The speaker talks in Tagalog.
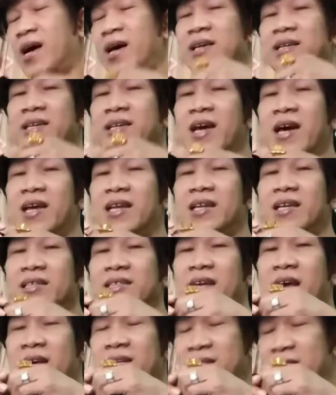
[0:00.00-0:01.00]
Ayan,
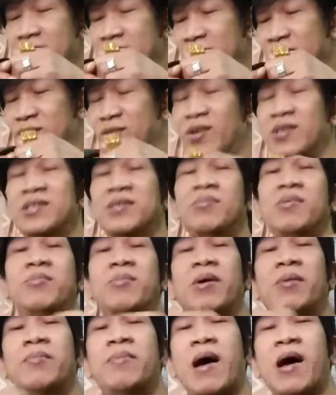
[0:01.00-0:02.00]
isa-isahin ko. Kasi may
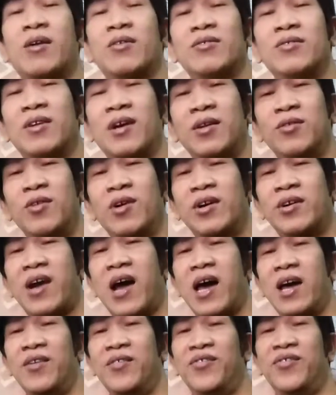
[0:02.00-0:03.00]
mga bagong ano,
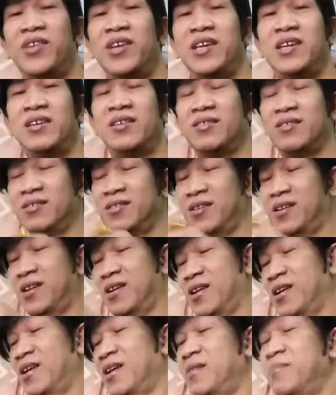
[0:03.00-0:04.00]
arriving.
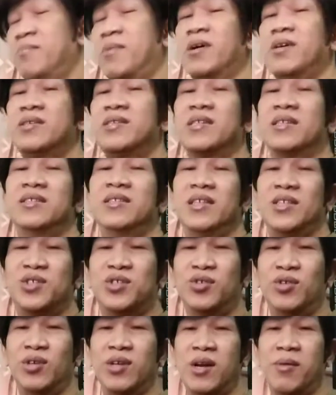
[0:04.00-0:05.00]
Mga
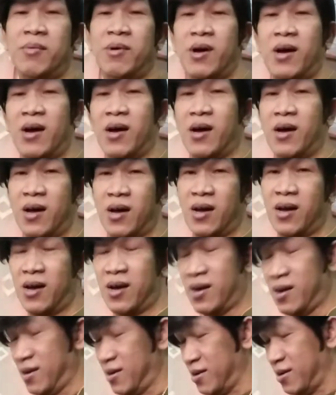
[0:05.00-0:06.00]
signature na mga
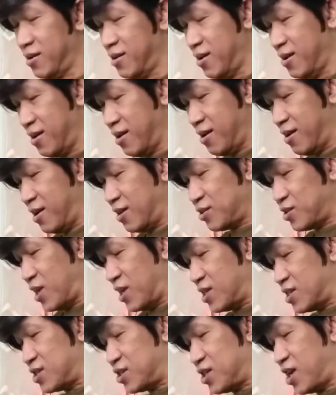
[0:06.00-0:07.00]

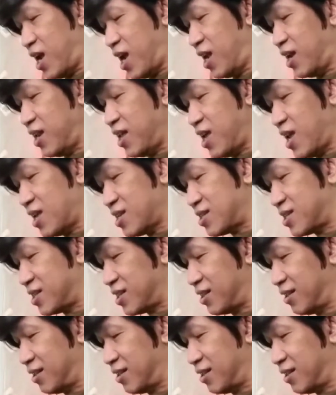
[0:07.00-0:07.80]
kenes-kenes.